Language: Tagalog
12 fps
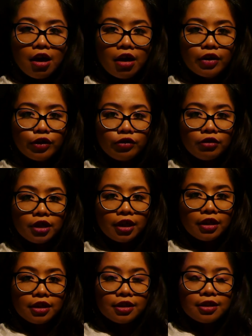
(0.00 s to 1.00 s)
Ayun
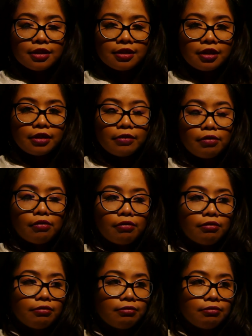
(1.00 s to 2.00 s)
guys, ano,
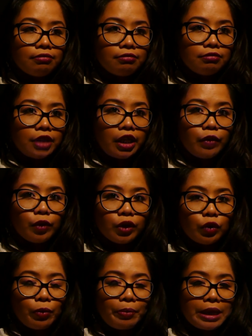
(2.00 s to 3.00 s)
naiwan
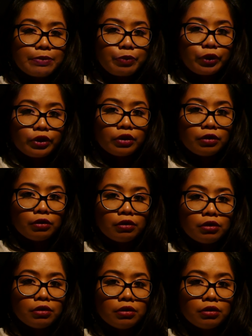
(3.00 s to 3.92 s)
ko passport ko.